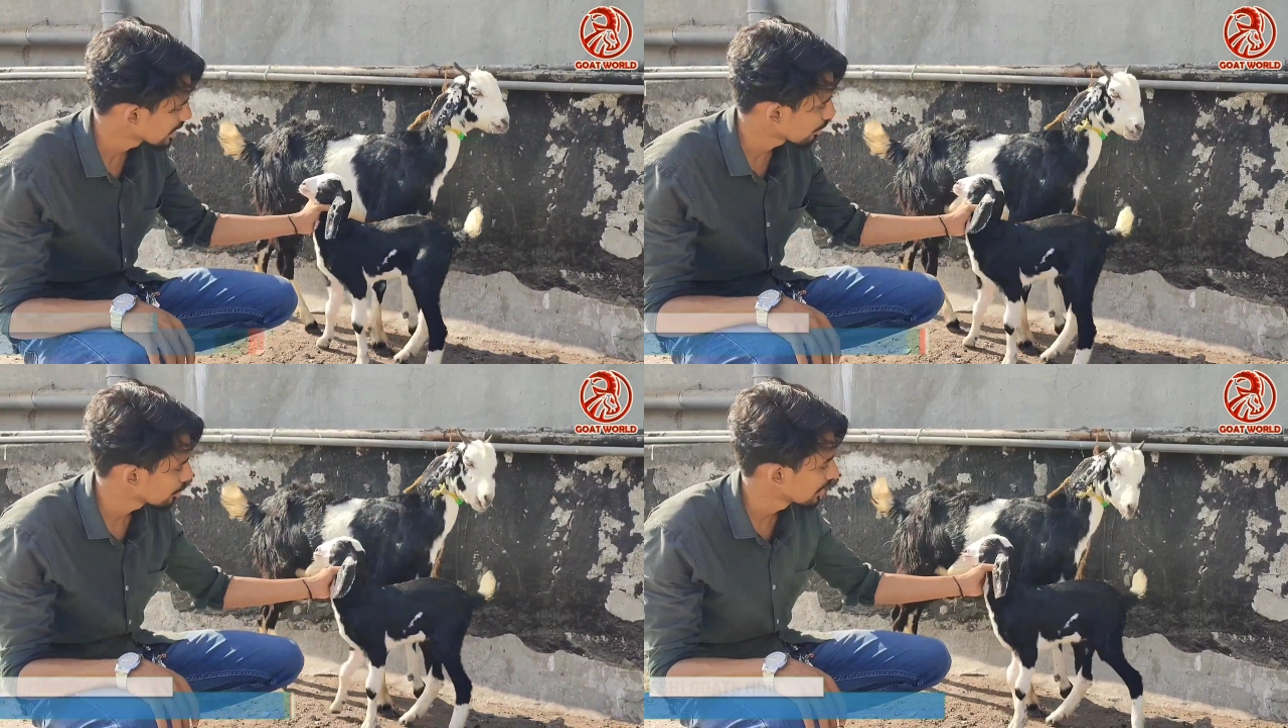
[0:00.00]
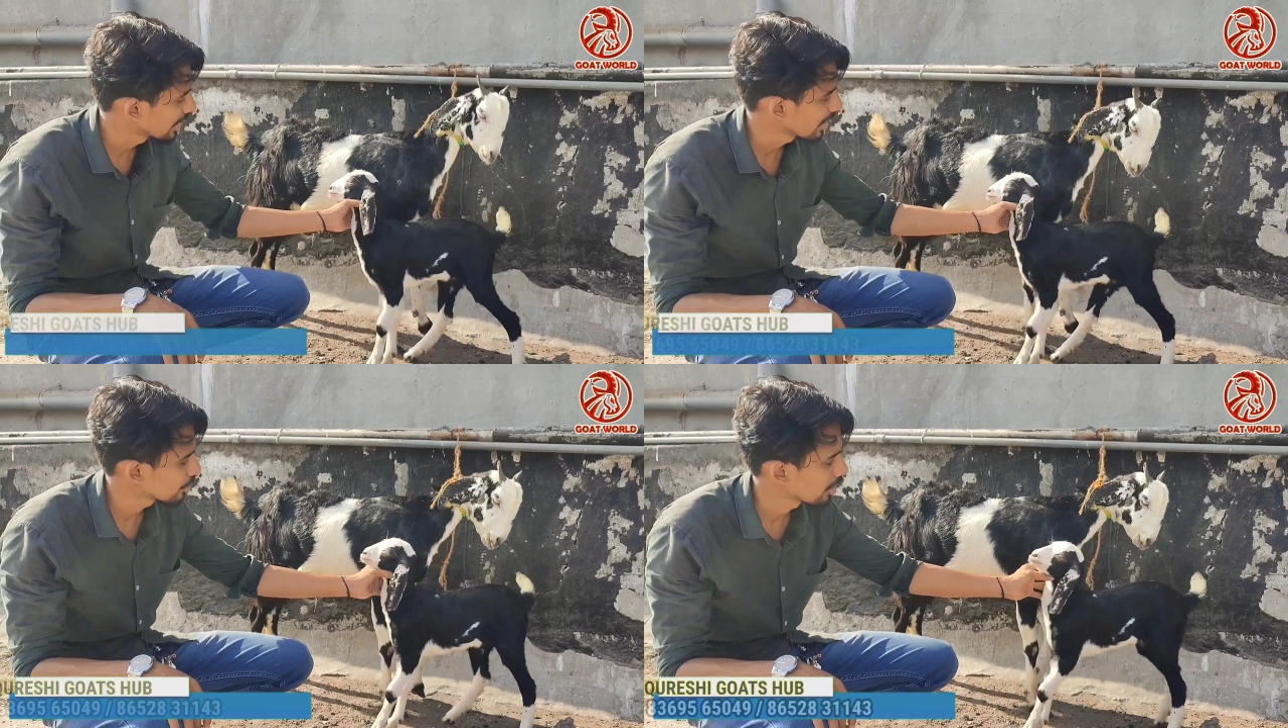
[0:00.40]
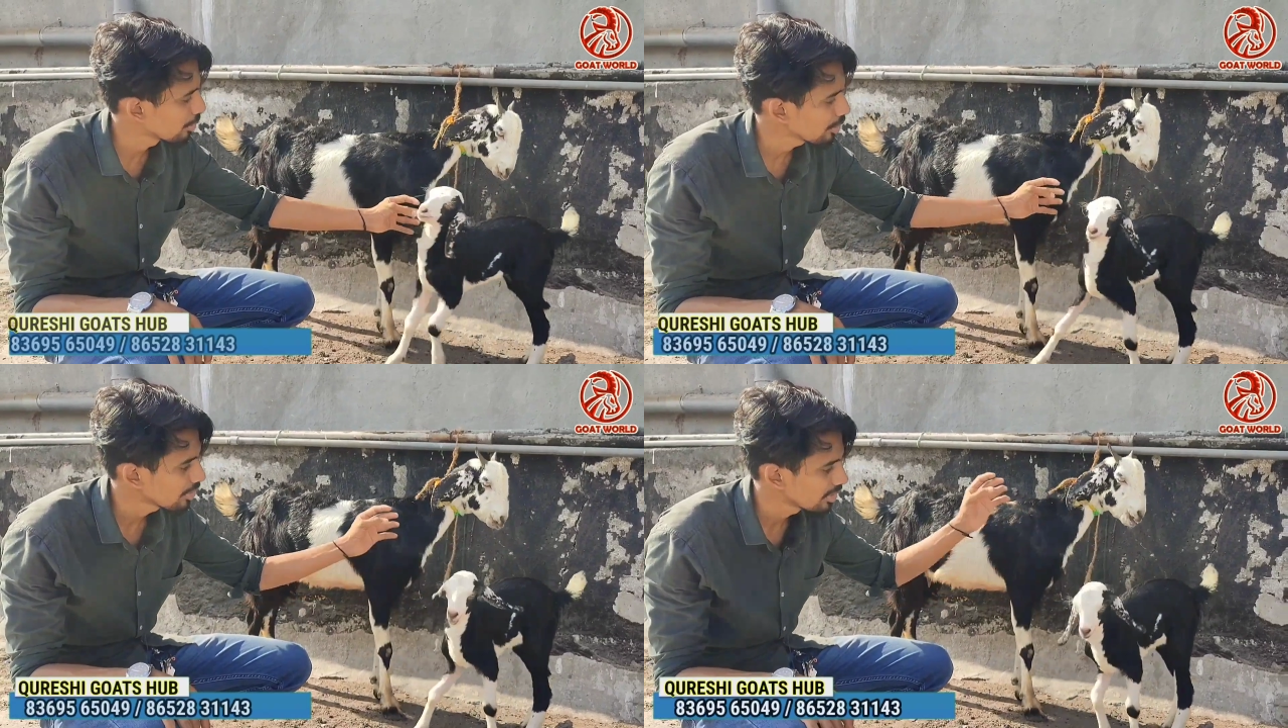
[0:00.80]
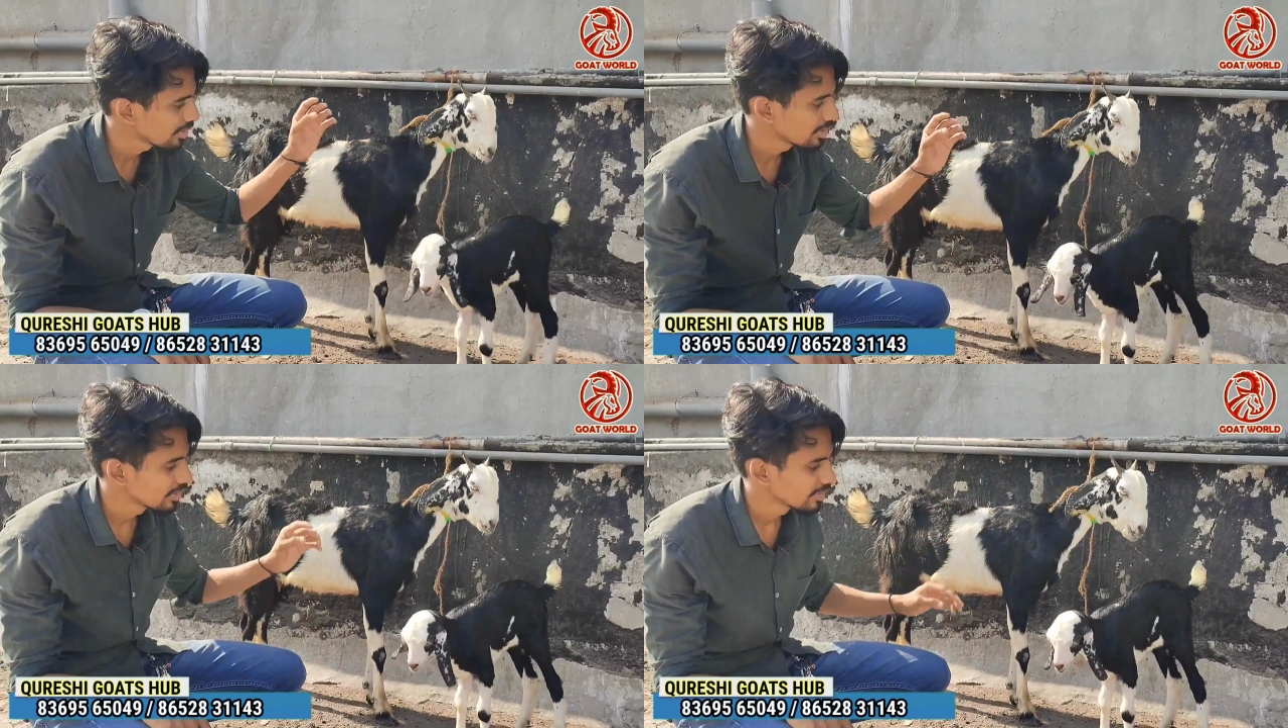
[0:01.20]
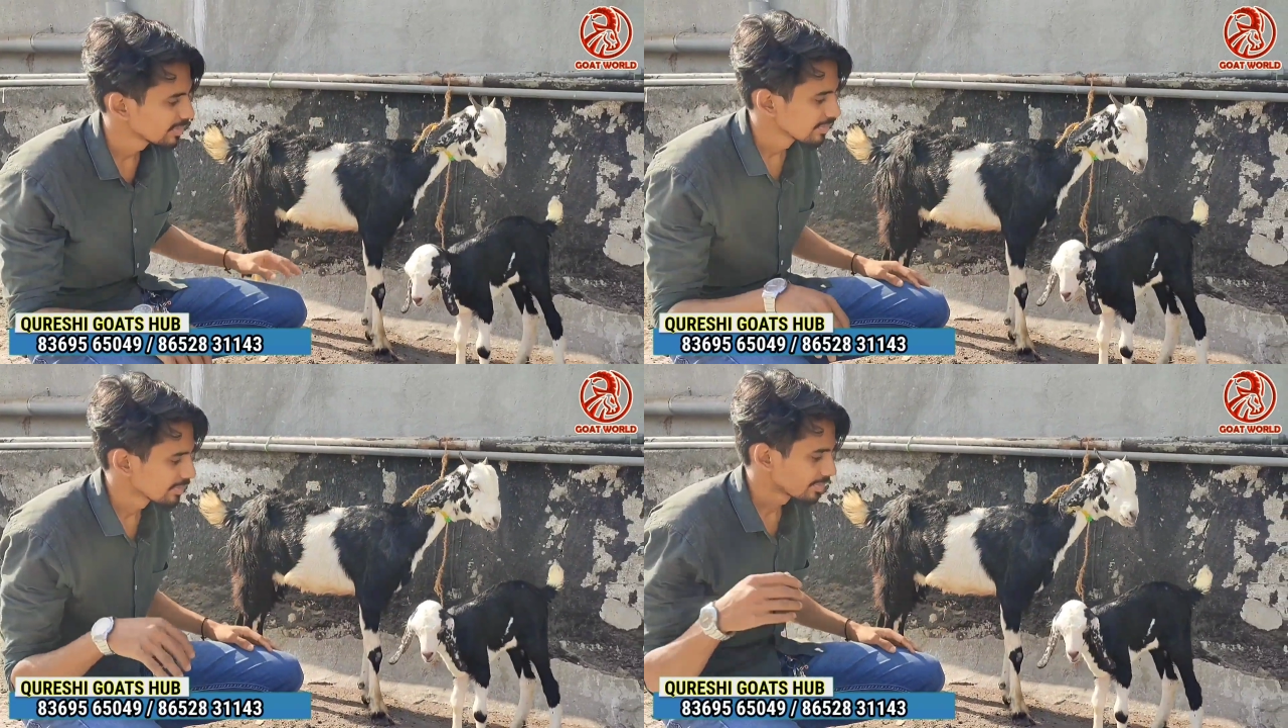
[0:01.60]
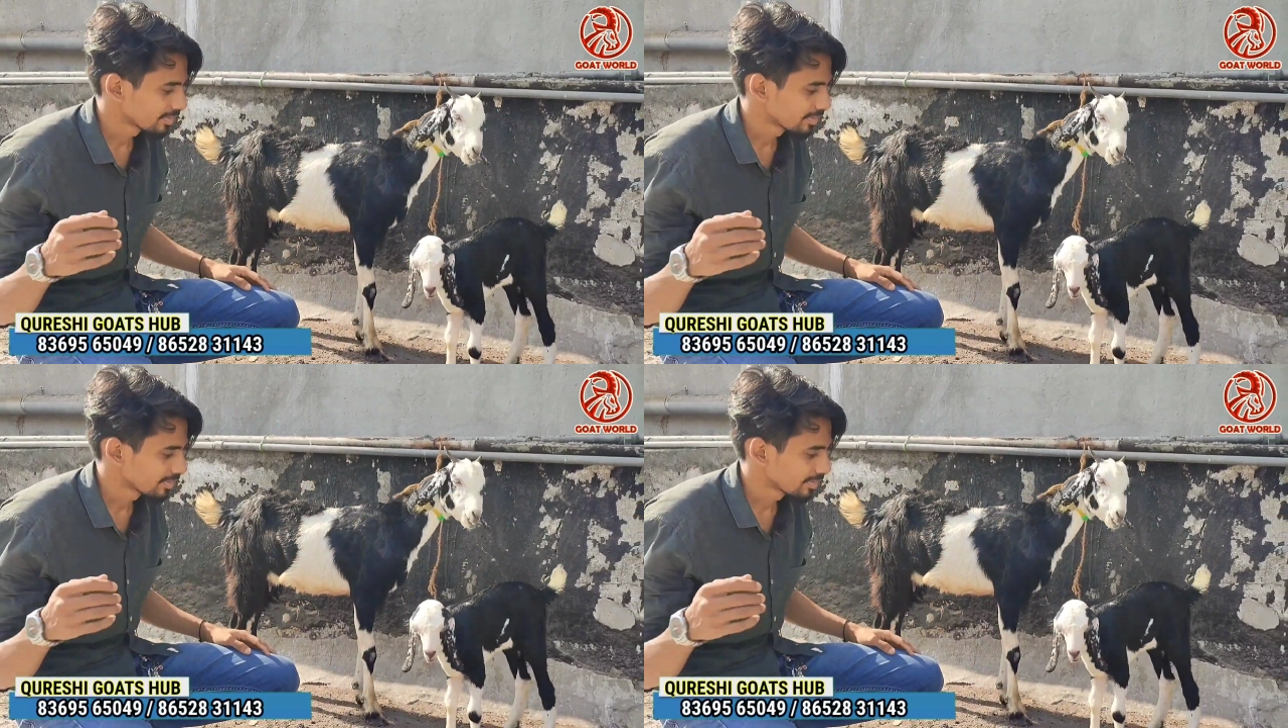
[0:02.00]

से आपको दिखेगा थोड़ा बहुत तो